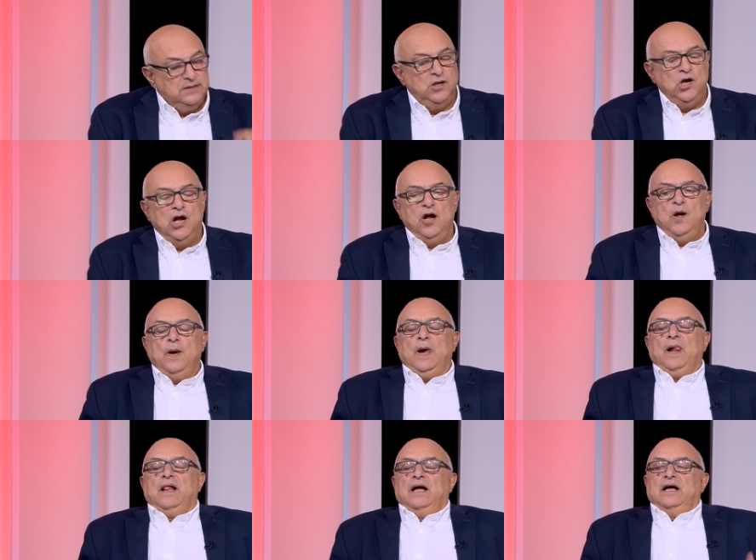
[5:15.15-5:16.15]
كويس
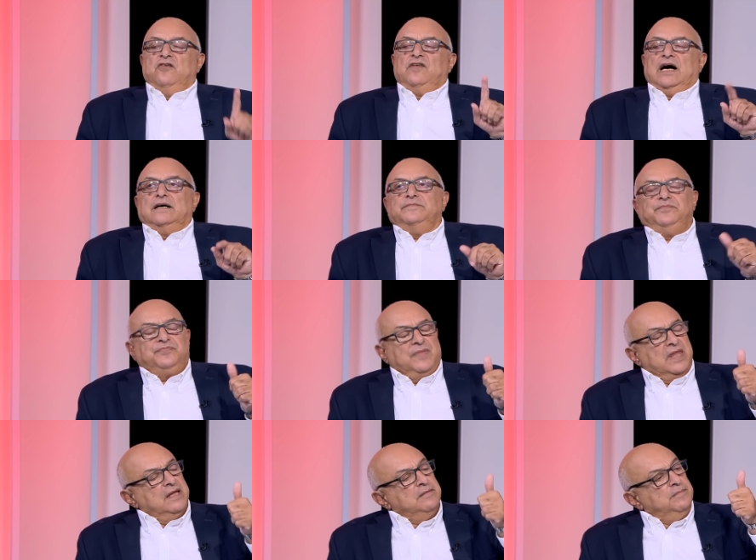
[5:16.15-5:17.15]
ف
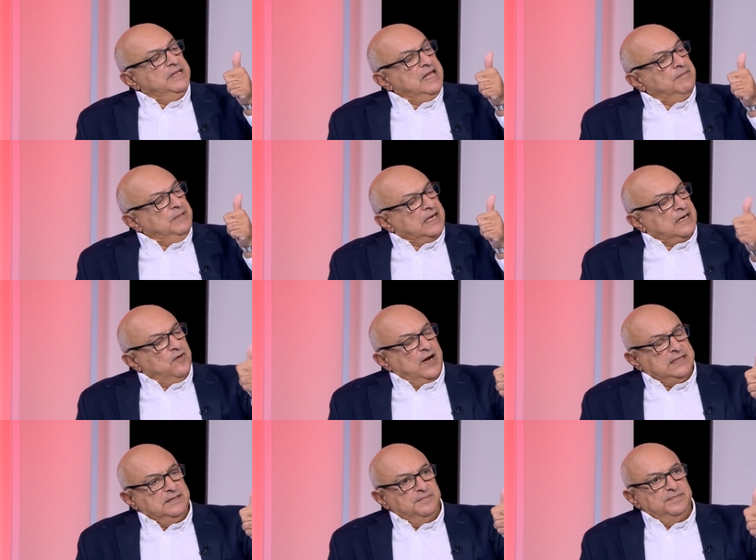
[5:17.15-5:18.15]
بذهب
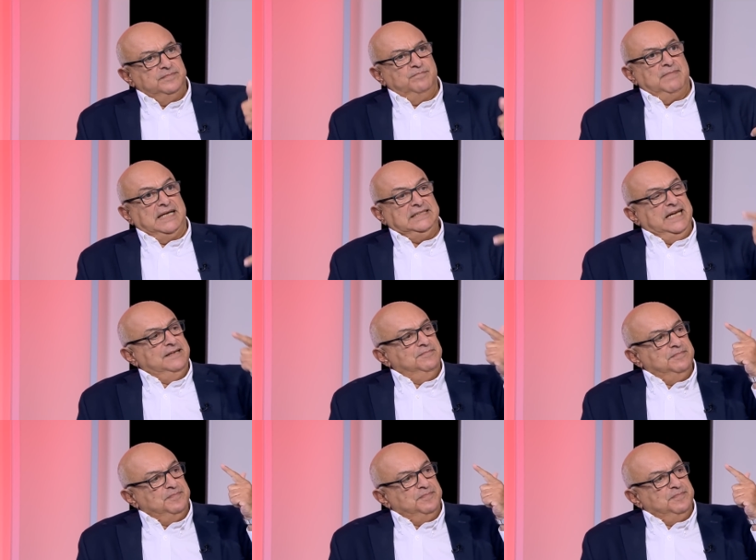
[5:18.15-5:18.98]
للرواتب بعدين